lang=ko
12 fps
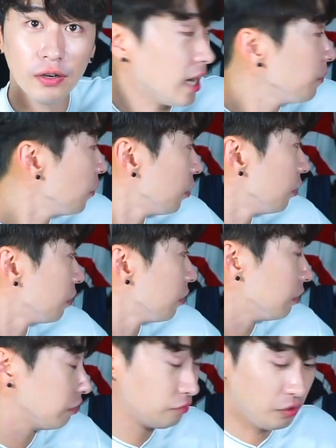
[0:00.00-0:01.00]
아니면은
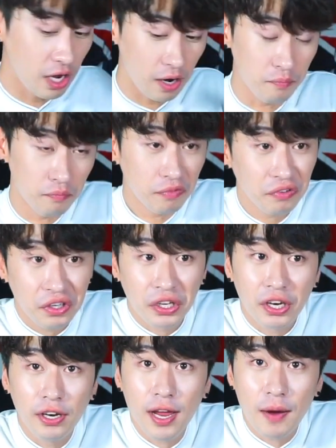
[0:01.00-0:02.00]
그 그냥
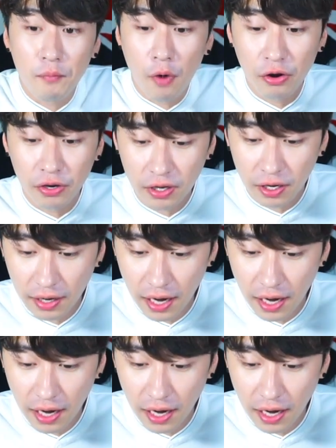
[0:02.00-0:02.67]
먹는 게